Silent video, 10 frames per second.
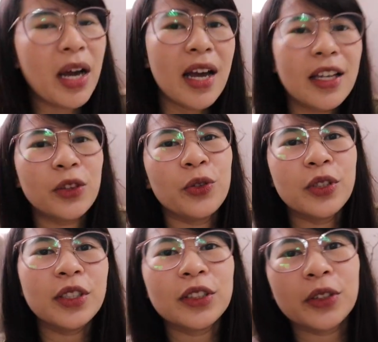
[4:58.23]
mga
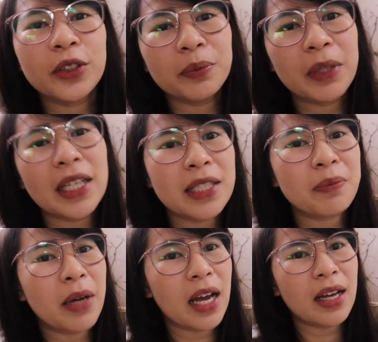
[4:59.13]
2 years old plus
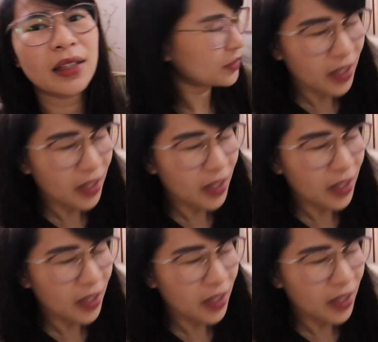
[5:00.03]
pa.